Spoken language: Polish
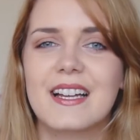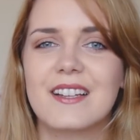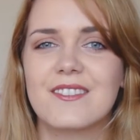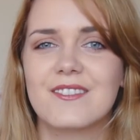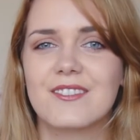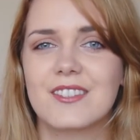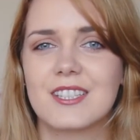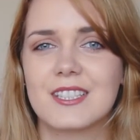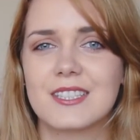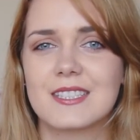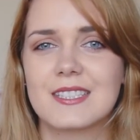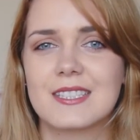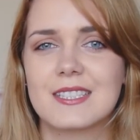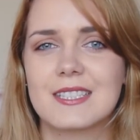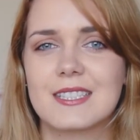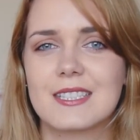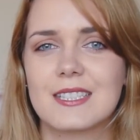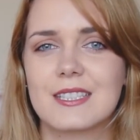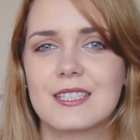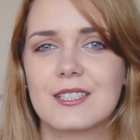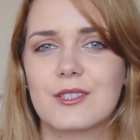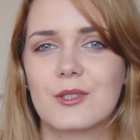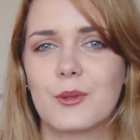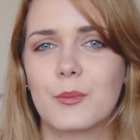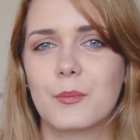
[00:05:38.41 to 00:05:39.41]
więc
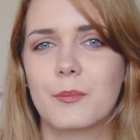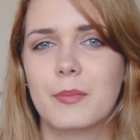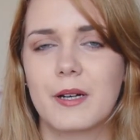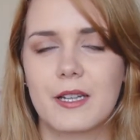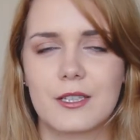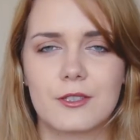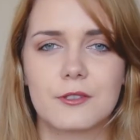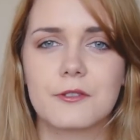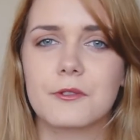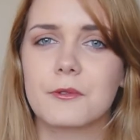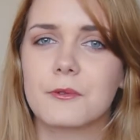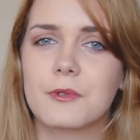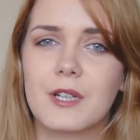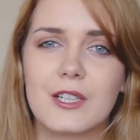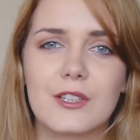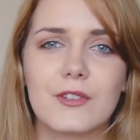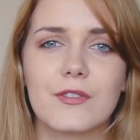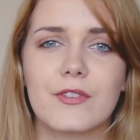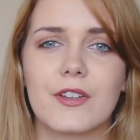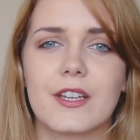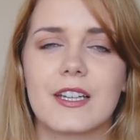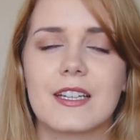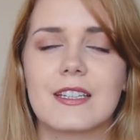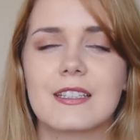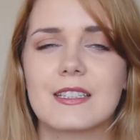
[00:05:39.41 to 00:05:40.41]
to bardzo
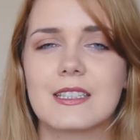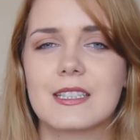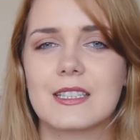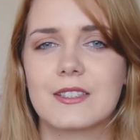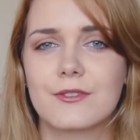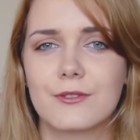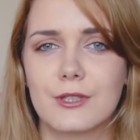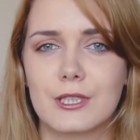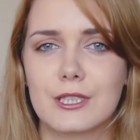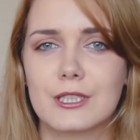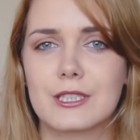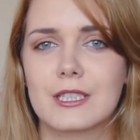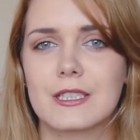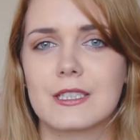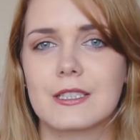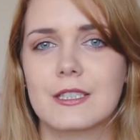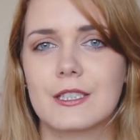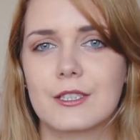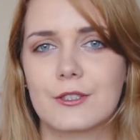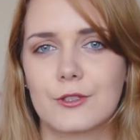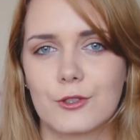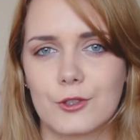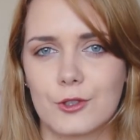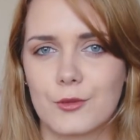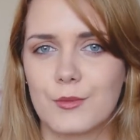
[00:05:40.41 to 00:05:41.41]
ułatwia, zwłaszcza
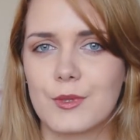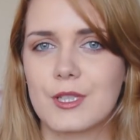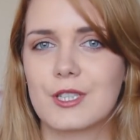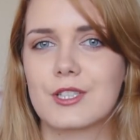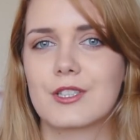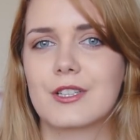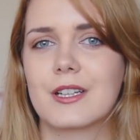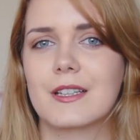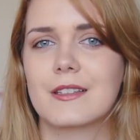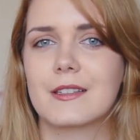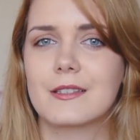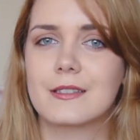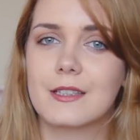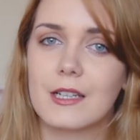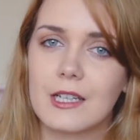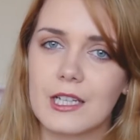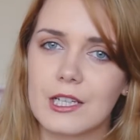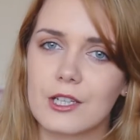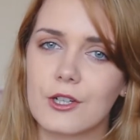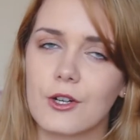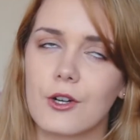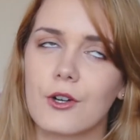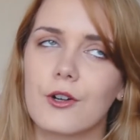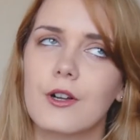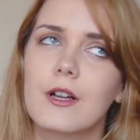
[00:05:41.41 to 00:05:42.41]
jeśli ktoś mieszka
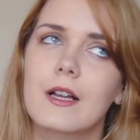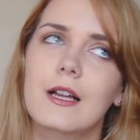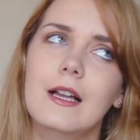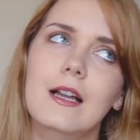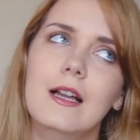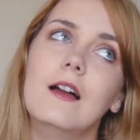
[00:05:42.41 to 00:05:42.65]
niedaleko